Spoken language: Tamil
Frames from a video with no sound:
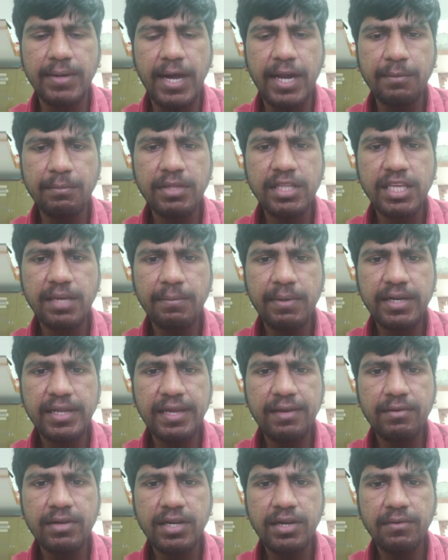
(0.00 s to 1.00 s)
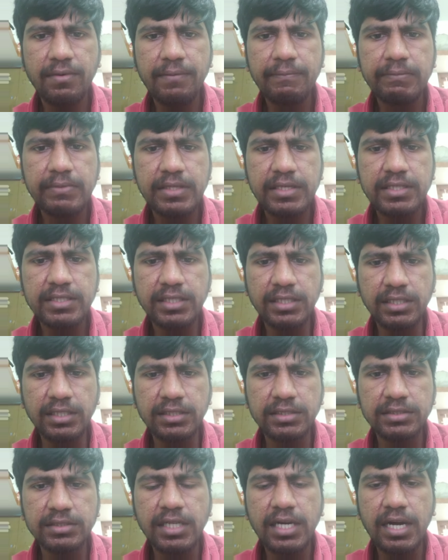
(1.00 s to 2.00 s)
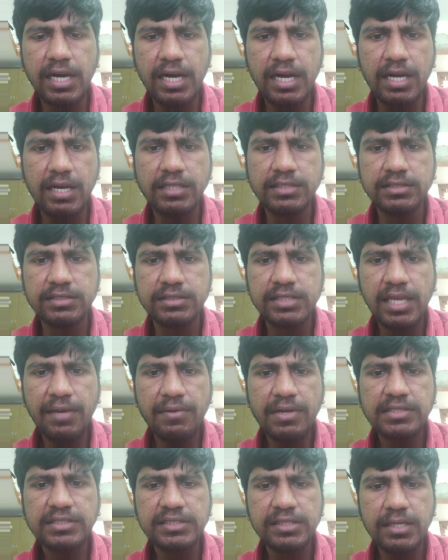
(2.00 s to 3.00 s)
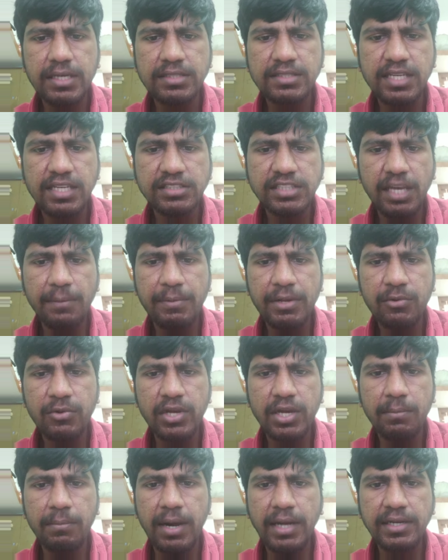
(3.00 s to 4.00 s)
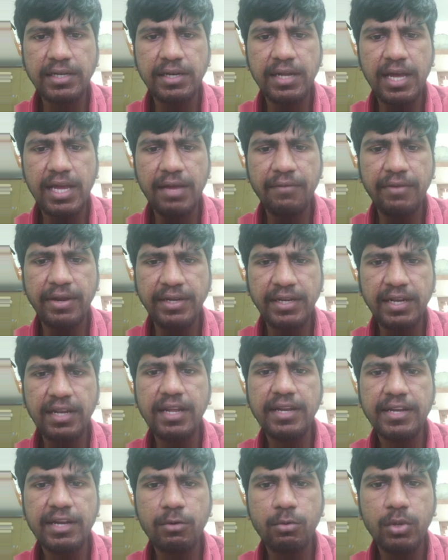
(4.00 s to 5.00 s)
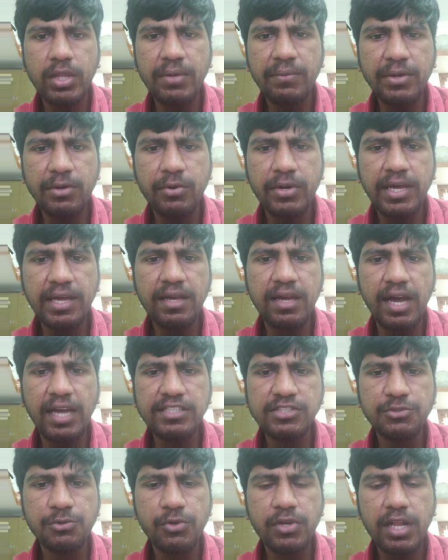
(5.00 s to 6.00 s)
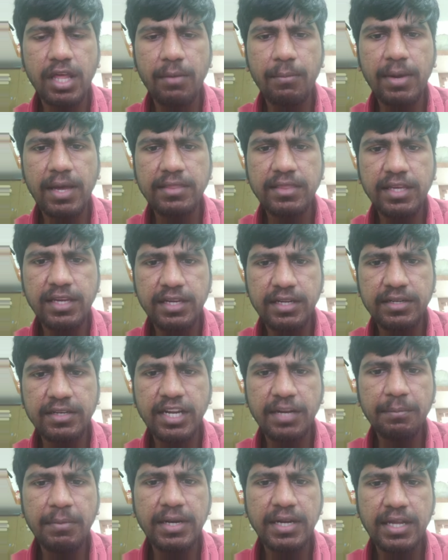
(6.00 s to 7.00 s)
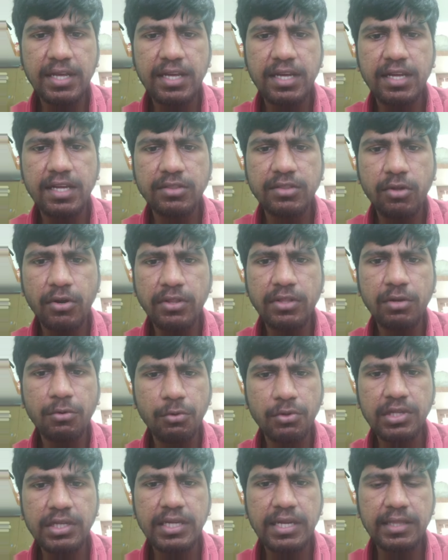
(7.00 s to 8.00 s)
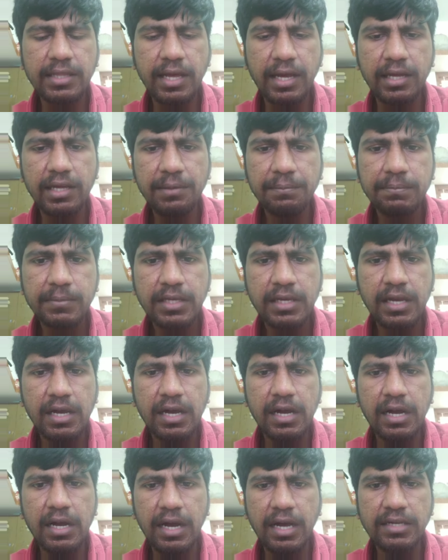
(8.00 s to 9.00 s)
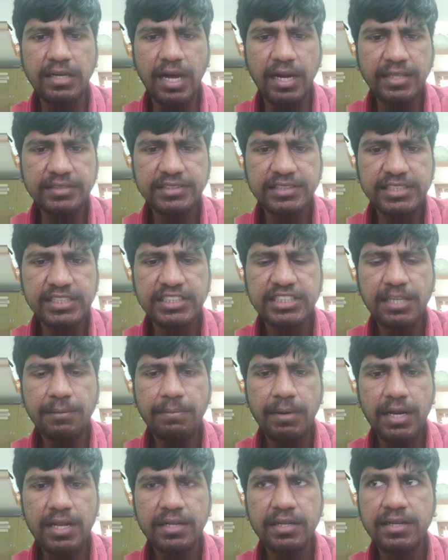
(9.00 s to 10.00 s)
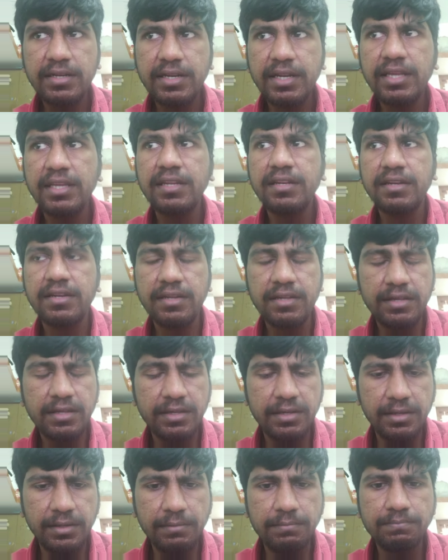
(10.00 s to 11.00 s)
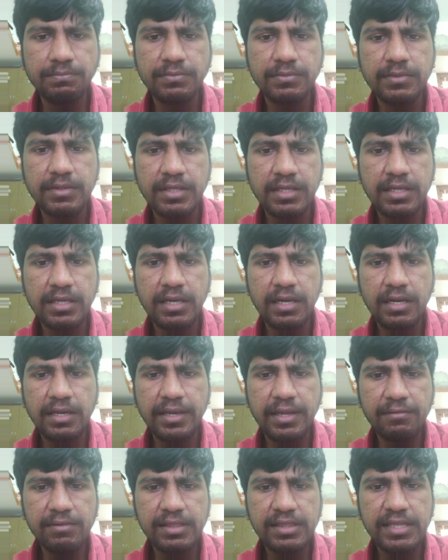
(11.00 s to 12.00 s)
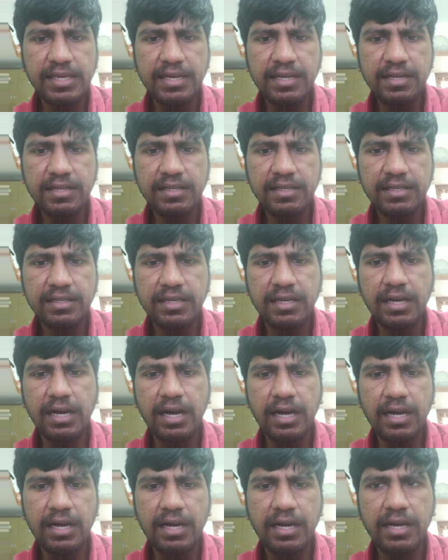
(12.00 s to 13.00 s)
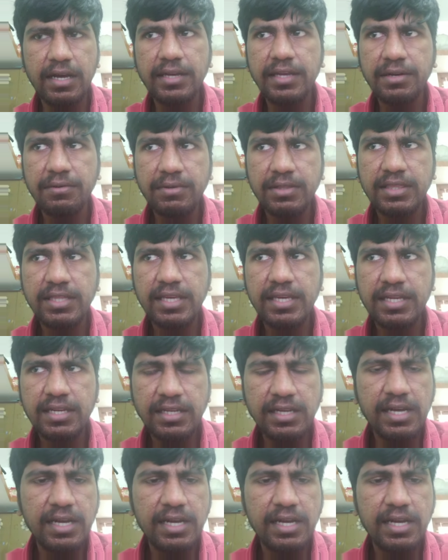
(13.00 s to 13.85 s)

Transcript: அனுமதிக்கப்பட்ட இவருக்கு வந்து தீவிர சிகிச்சை பிரிவுக்கு மாற்றினாங்க வென்டிலேட்டர் உதவியோட ஐசியூவில் மாற்றி ட்ரீட்மெண்ட்டு தொடர்ந்து கொடுத்துட்டே இருந்தாங்க ஆனால் சிகிச்சை பலனின்றி இன்று இருபத்தி ஏழு இருபத்தி ஏழு